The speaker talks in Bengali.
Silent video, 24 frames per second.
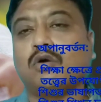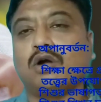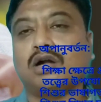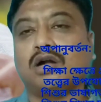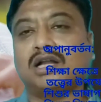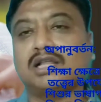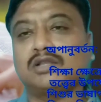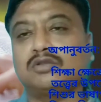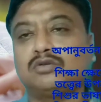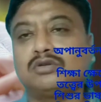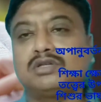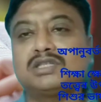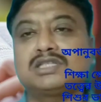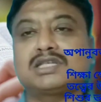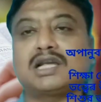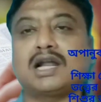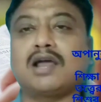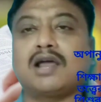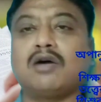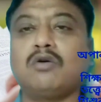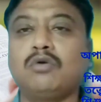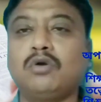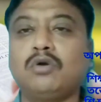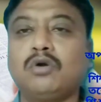ঘন্টার ধ্বনি
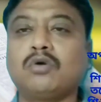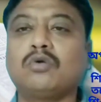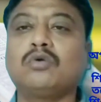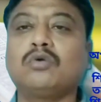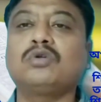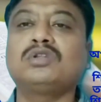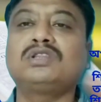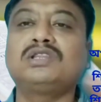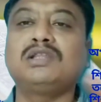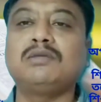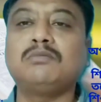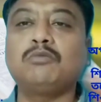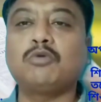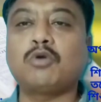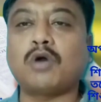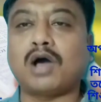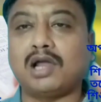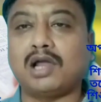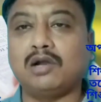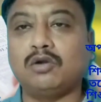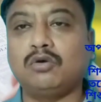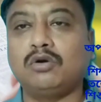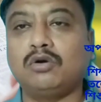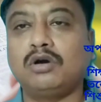ছাড়া অন্য কোনো তীব্র
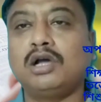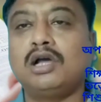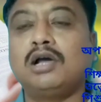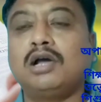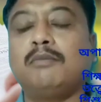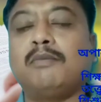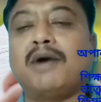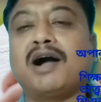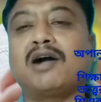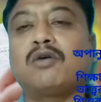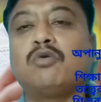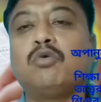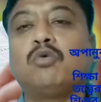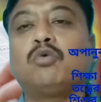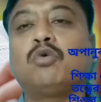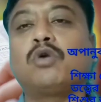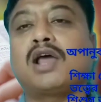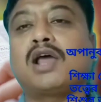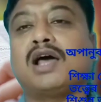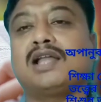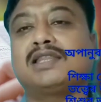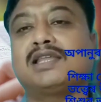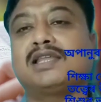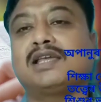আলো বা
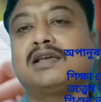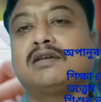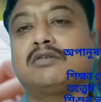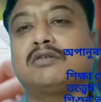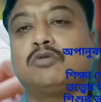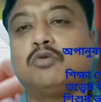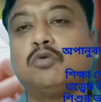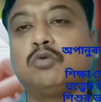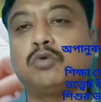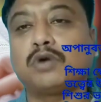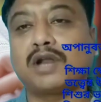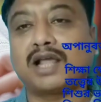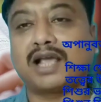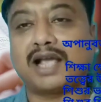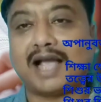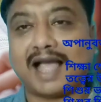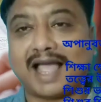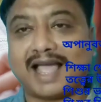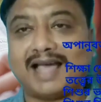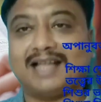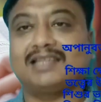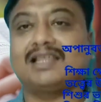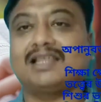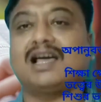কুকুরের হাতে কুকুরের
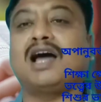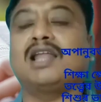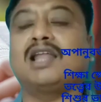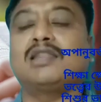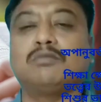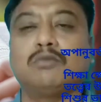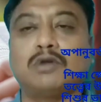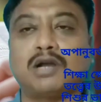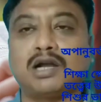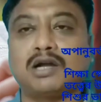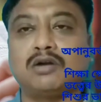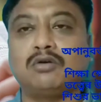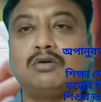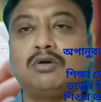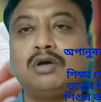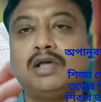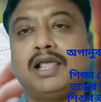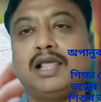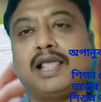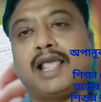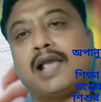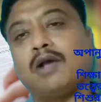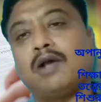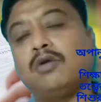গায়ে হাতে হাত বোলানো
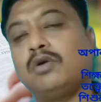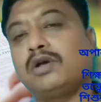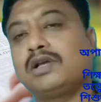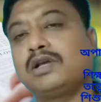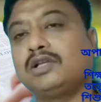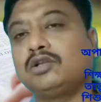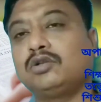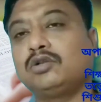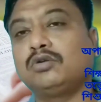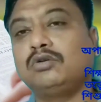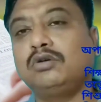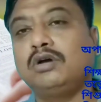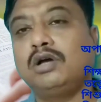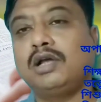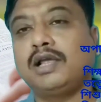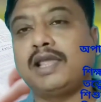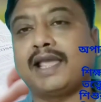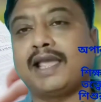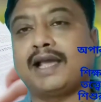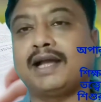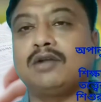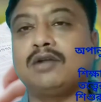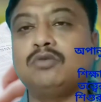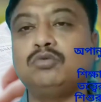এগুলো কিন্তু
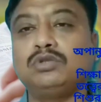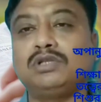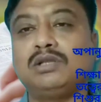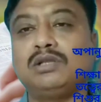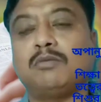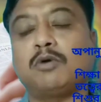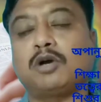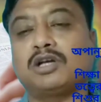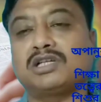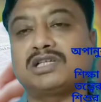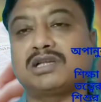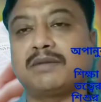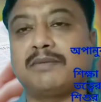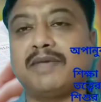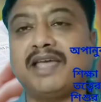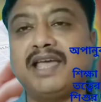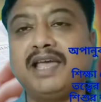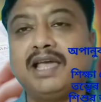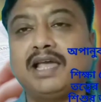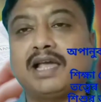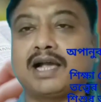এখানে উদ্দীপক হিসাবে